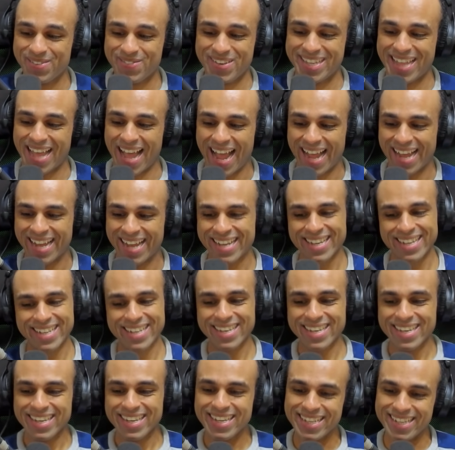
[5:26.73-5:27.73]
بدع
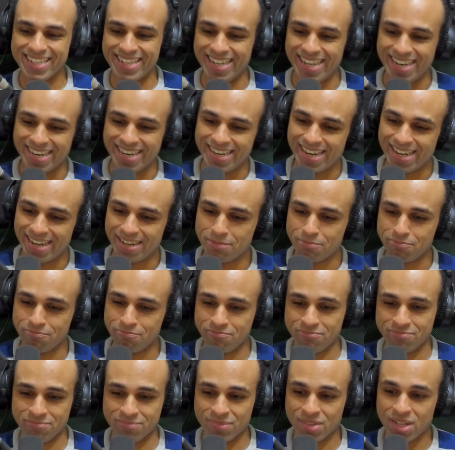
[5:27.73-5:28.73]
يلا
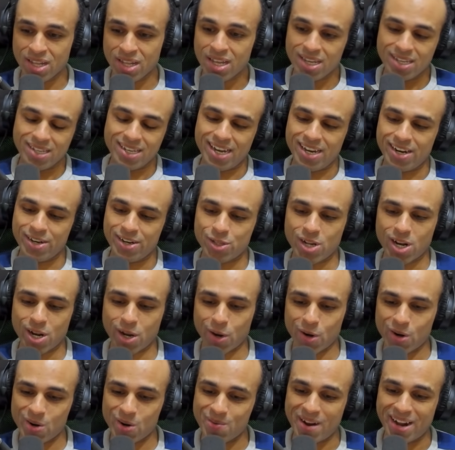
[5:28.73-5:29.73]
يعني دول
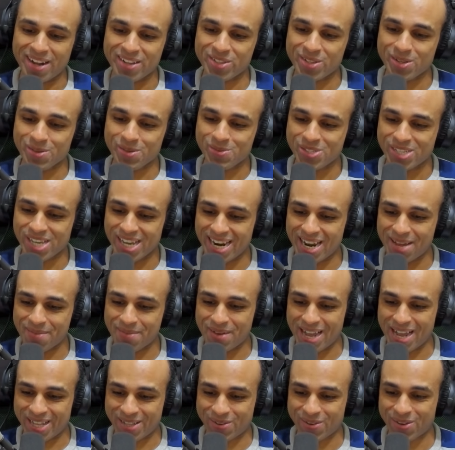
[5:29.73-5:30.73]
كلهم عندهم
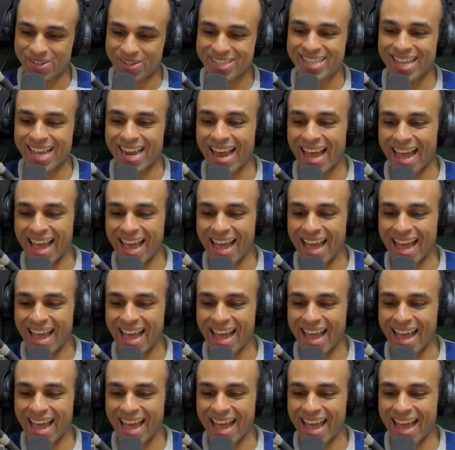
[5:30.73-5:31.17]
شنبات وانت لا